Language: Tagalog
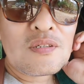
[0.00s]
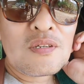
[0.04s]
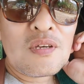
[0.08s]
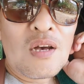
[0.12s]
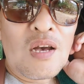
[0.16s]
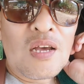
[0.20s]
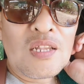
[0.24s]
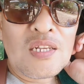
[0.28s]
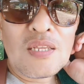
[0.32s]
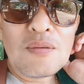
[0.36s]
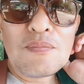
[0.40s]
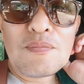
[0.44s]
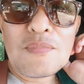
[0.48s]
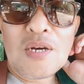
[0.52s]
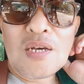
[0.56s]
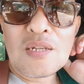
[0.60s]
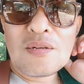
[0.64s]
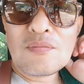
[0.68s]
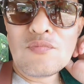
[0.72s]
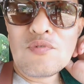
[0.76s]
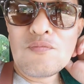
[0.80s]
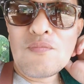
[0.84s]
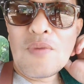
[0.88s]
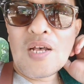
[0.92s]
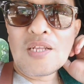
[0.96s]
aniban
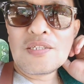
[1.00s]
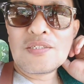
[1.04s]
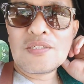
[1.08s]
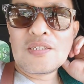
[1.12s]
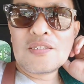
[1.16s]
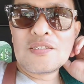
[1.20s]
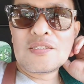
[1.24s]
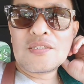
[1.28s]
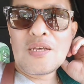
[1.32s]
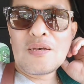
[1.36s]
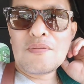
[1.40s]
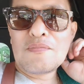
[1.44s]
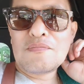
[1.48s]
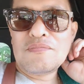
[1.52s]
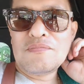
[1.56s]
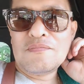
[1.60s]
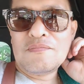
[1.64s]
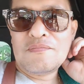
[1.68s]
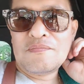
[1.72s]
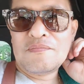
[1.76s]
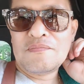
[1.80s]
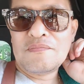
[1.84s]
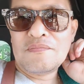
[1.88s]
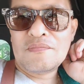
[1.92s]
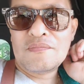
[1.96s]
mubadyan sab
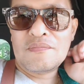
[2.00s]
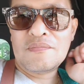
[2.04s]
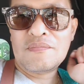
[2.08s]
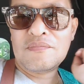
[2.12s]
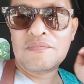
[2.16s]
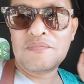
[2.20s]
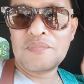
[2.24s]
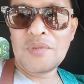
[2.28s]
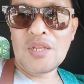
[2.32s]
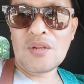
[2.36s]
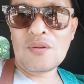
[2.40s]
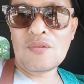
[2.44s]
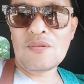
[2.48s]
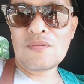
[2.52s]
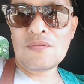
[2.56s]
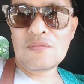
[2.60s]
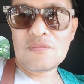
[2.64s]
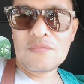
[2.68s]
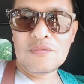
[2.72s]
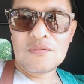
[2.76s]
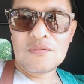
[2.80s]
pero